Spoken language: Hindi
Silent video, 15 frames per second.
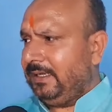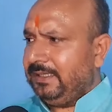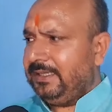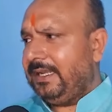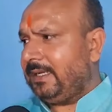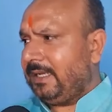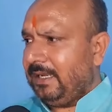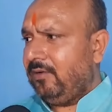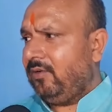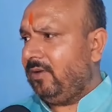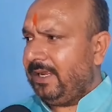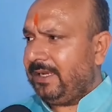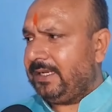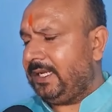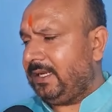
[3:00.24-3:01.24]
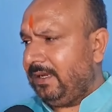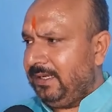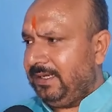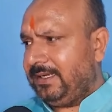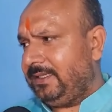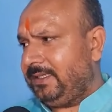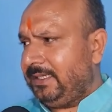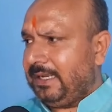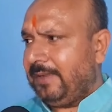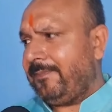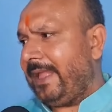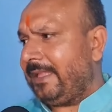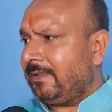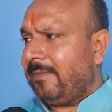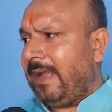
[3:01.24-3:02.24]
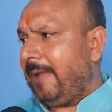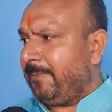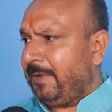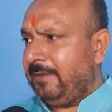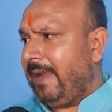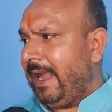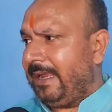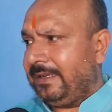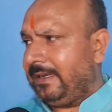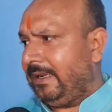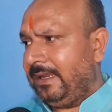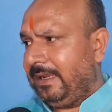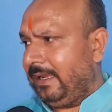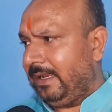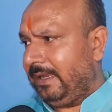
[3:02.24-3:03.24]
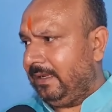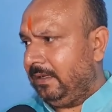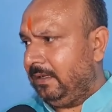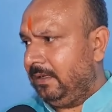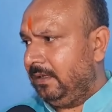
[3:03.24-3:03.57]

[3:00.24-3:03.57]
नहीं देखे होंगे कि कहीं किसी के पास माफ़ी मांग रहे हैं